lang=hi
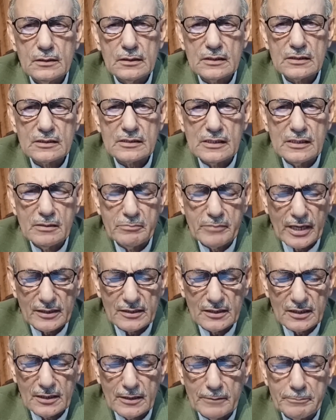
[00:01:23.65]
तस्नीम
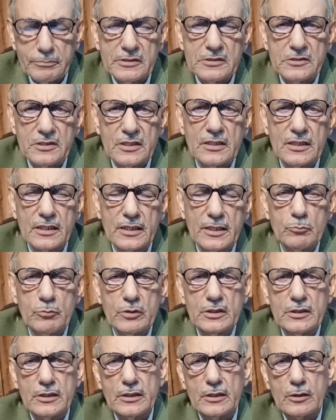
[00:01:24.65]
हैदर के पीछे लगे
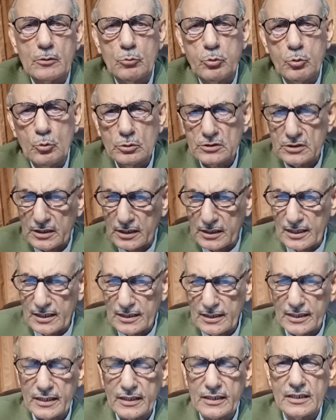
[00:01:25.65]
हुए थे खोज
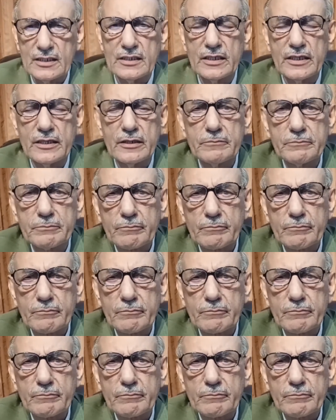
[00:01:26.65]
निकालने के लिए